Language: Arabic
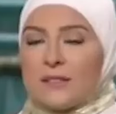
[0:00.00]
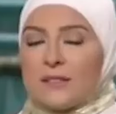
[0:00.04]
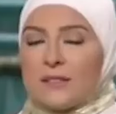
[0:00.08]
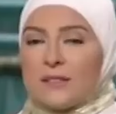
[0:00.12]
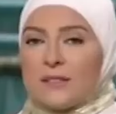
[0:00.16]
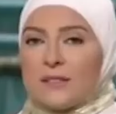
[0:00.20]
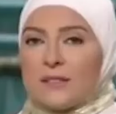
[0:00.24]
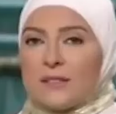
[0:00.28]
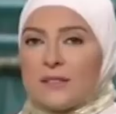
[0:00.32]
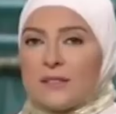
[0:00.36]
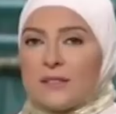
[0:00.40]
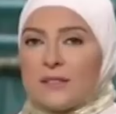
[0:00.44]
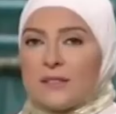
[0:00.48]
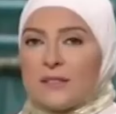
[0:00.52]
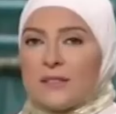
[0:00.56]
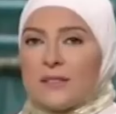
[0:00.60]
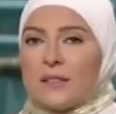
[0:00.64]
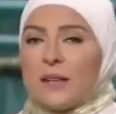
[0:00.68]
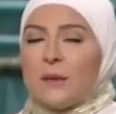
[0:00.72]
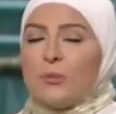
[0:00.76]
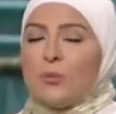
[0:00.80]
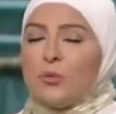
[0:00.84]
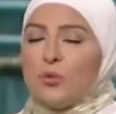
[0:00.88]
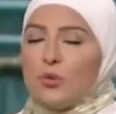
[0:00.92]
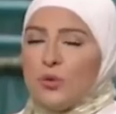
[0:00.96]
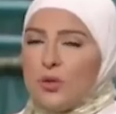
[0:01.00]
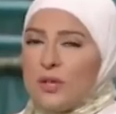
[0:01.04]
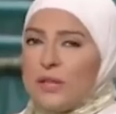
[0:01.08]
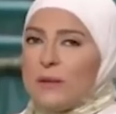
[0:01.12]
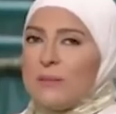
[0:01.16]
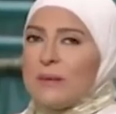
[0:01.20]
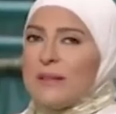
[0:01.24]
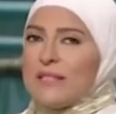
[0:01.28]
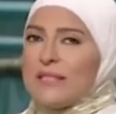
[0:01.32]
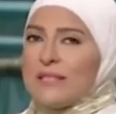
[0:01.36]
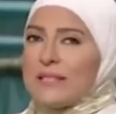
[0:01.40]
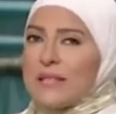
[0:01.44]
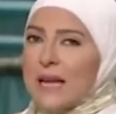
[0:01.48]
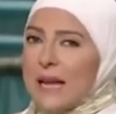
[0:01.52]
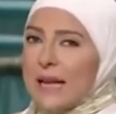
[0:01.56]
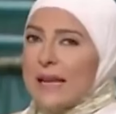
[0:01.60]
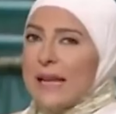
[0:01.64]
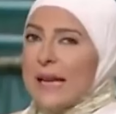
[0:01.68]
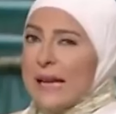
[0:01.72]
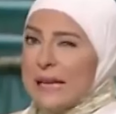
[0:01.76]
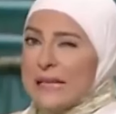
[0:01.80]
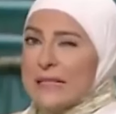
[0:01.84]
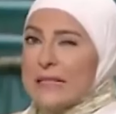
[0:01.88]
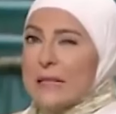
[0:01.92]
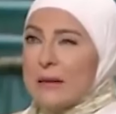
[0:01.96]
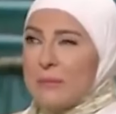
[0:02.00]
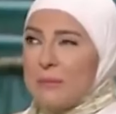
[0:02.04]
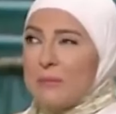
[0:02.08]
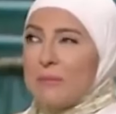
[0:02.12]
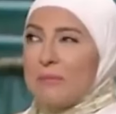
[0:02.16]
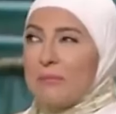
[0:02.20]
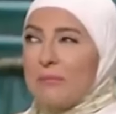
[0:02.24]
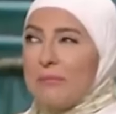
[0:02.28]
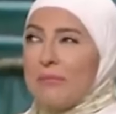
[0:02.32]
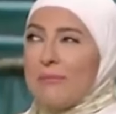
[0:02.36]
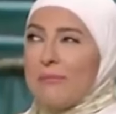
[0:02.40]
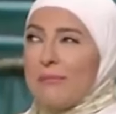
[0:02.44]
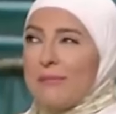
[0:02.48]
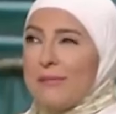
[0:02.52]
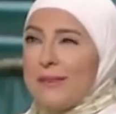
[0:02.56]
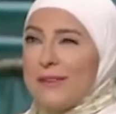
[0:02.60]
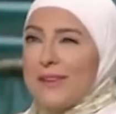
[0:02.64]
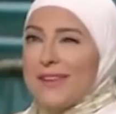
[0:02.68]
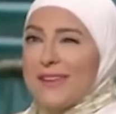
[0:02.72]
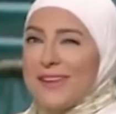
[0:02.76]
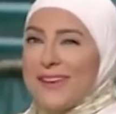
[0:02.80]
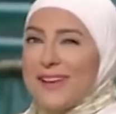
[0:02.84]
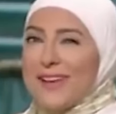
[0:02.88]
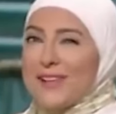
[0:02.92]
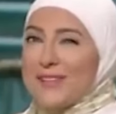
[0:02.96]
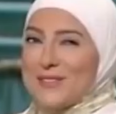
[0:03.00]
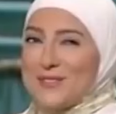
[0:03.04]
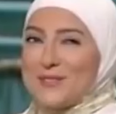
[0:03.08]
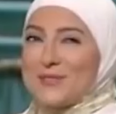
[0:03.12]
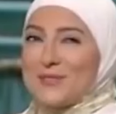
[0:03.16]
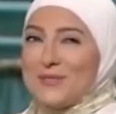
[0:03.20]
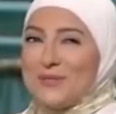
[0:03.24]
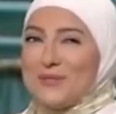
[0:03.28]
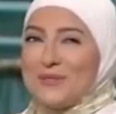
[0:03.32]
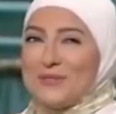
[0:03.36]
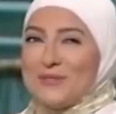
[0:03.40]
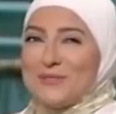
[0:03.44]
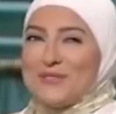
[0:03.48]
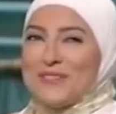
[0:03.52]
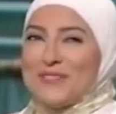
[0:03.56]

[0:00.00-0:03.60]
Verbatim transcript: ولا الشيخ طب قولي بس على حسب ليه طيب ما تسقيش الظن من